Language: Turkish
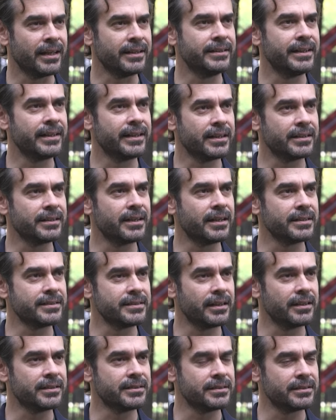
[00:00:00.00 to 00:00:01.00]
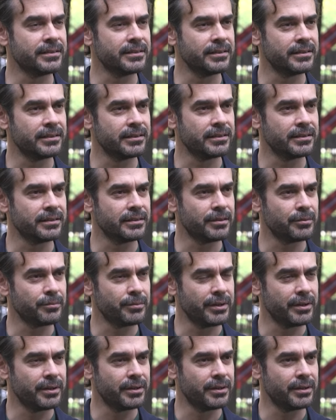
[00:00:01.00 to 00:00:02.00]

Yani ne kadar taktığını e,